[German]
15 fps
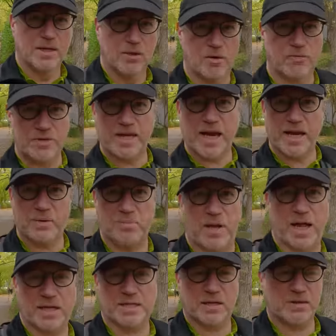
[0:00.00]
Hoffentlich keine
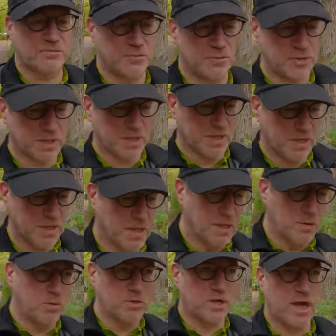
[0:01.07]
Blasen an den Füßen.
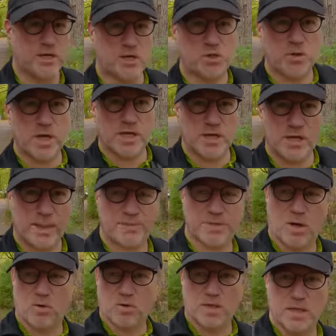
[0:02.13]
Und ein kleines Steuerkind gab es
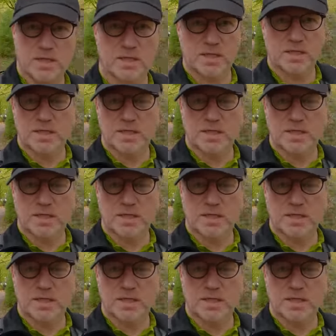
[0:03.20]
auch. Ne?